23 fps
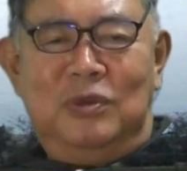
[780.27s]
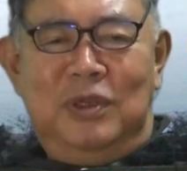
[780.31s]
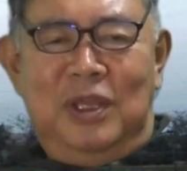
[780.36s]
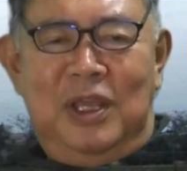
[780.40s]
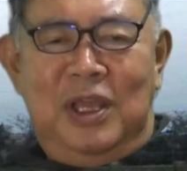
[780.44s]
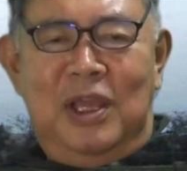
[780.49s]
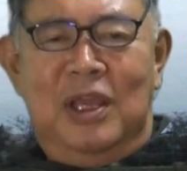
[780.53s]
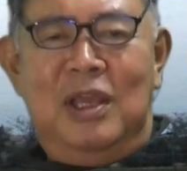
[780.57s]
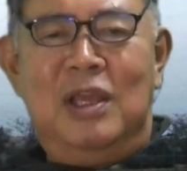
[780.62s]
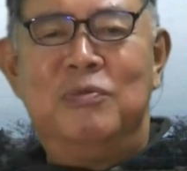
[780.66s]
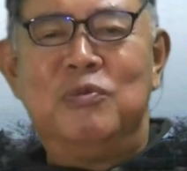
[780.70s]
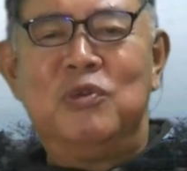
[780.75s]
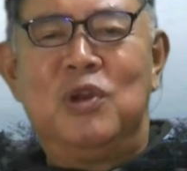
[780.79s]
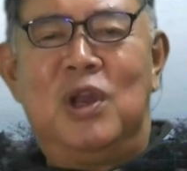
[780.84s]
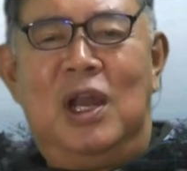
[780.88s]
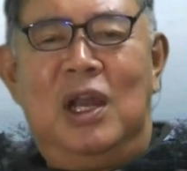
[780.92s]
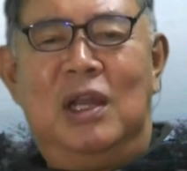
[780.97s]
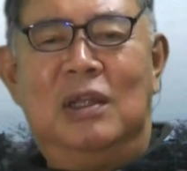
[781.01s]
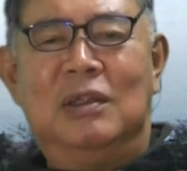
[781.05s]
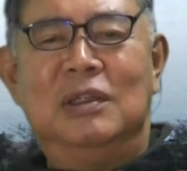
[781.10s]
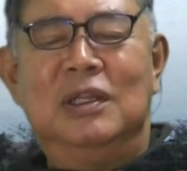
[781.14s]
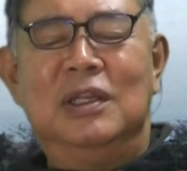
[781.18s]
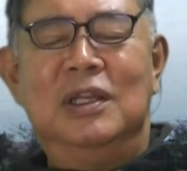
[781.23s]
AM、
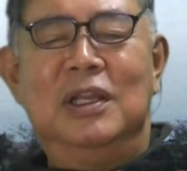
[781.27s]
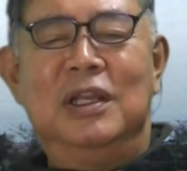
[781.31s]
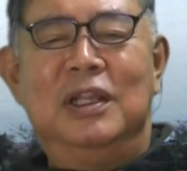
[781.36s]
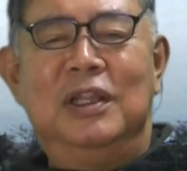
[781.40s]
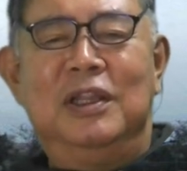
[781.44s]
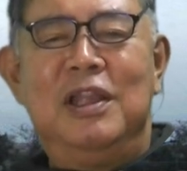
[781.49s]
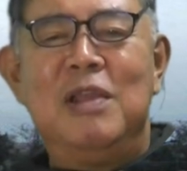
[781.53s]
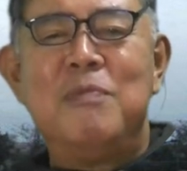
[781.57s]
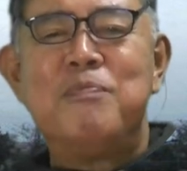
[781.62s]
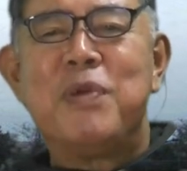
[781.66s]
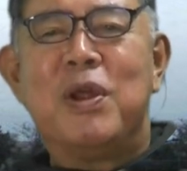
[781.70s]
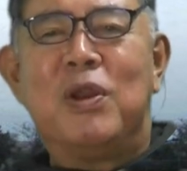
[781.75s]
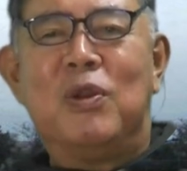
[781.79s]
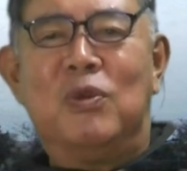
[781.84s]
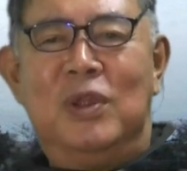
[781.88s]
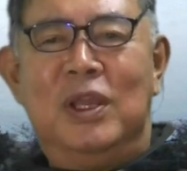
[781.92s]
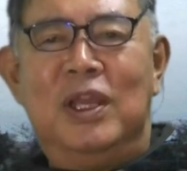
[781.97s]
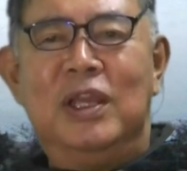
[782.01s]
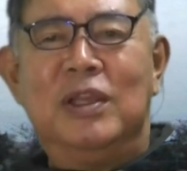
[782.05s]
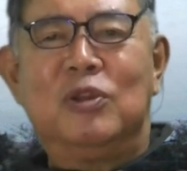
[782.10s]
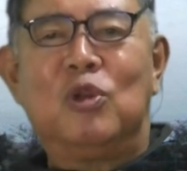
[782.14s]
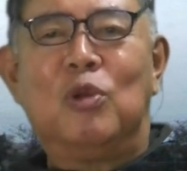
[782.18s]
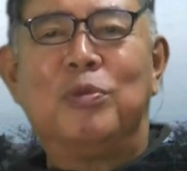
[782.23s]
電波の
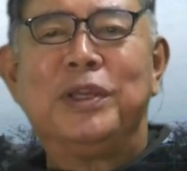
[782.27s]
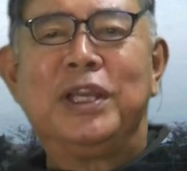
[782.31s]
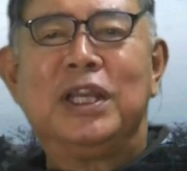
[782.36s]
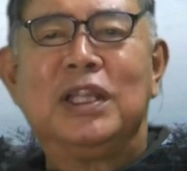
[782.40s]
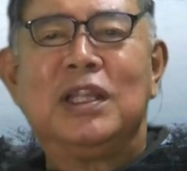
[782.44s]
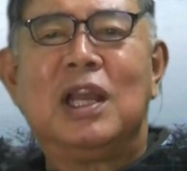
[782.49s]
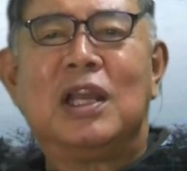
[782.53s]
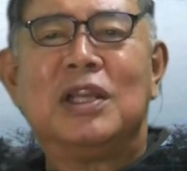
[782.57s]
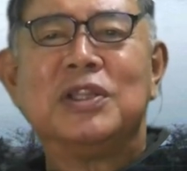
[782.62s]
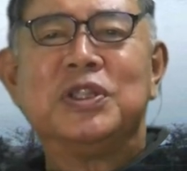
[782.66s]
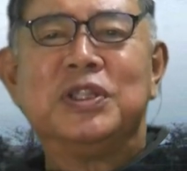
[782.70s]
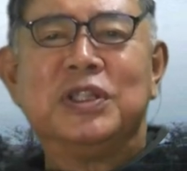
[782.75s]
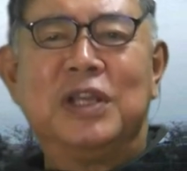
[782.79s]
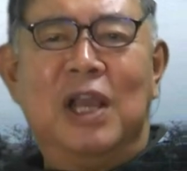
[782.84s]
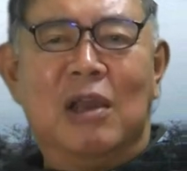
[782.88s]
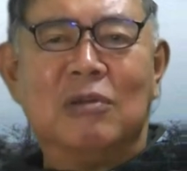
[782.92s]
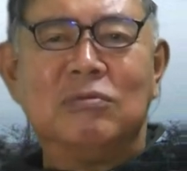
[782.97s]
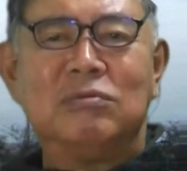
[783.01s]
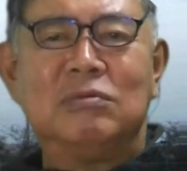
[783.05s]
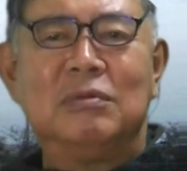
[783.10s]
ね、飛び方が違う。